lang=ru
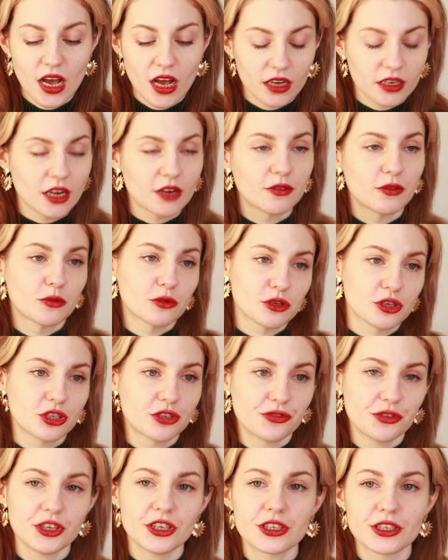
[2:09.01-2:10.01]
как вы можете
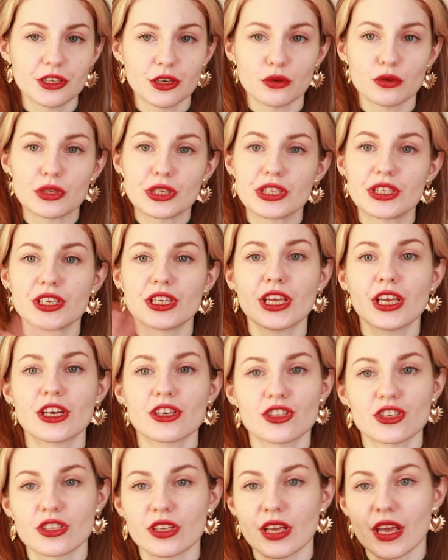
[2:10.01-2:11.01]
видеть, такой
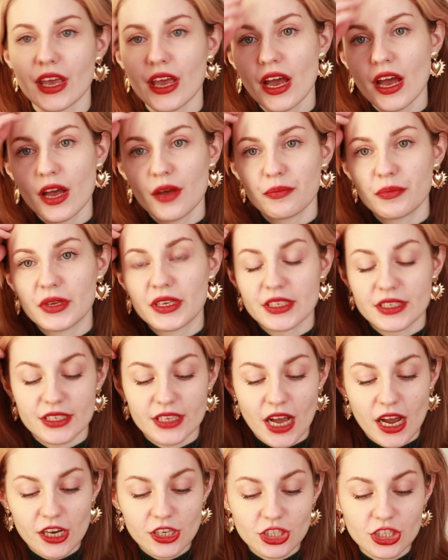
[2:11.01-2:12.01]
снежный
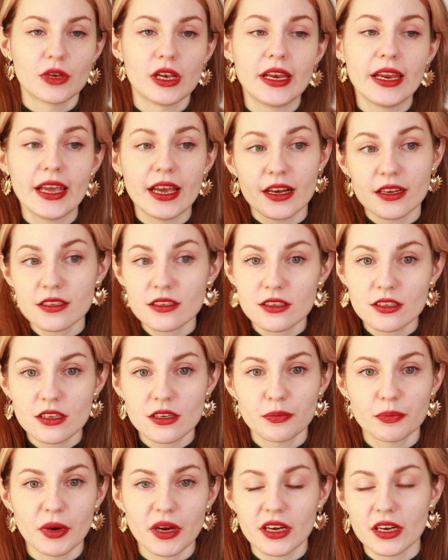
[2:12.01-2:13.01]
пейзаж, лес,
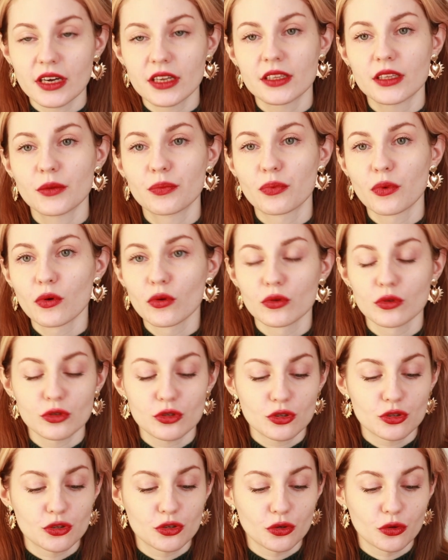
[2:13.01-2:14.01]
покрытый
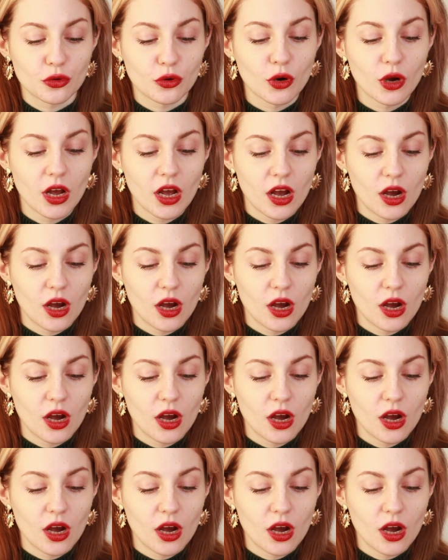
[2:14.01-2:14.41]
полностью